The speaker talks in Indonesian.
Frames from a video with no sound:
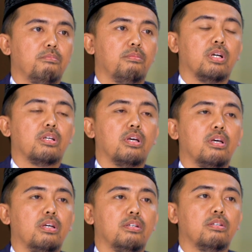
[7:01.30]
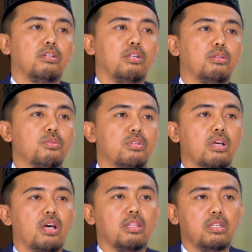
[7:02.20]
maka itu
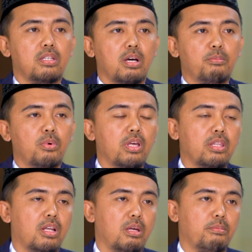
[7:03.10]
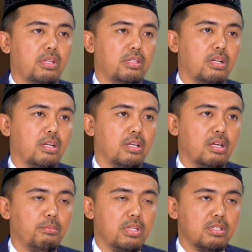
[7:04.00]
sangat tidak boleh dalam ajaran
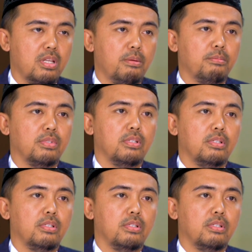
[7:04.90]
agama Islam.